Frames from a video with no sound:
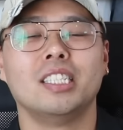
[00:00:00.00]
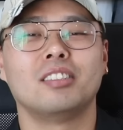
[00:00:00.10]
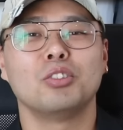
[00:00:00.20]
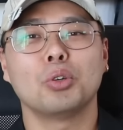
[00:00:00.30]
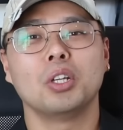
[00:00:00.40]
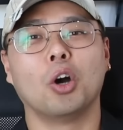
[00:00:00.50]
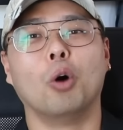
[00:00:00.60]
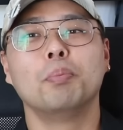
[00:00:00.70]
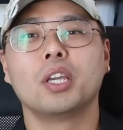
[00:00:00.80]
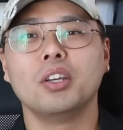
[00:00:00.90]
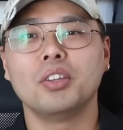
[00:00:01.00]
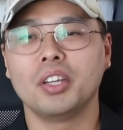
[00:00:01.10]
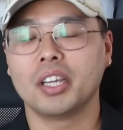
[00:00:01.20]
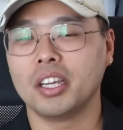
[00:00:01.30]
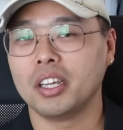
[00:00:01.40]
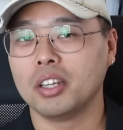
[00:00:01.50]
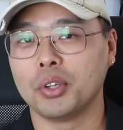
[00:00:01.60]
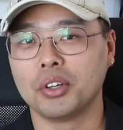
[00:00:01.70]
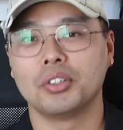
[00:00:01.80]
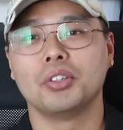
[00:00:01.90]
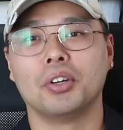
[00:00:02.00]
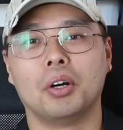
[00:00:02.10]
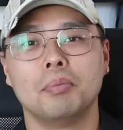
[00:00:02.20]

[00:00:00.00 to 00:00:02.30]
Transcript: 쓸 돈이 없게 되게 되거든요.